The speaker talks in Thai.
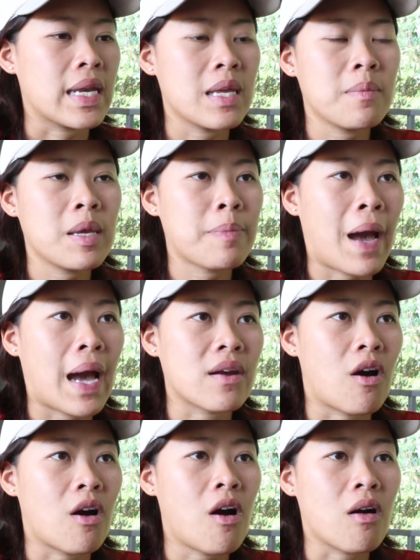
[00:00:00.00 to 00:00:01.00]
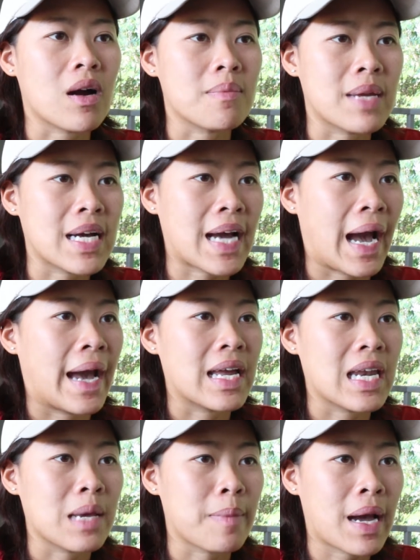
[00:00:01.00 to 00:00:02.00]
อันนี้มีพาน้องออกกำลังกาย
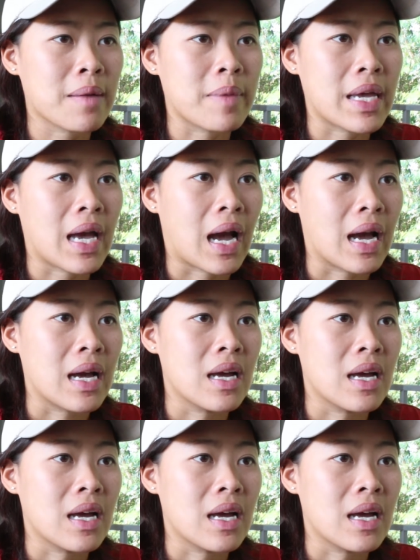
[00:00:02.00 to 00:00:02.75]
อะไรบ้างไหมอะคะ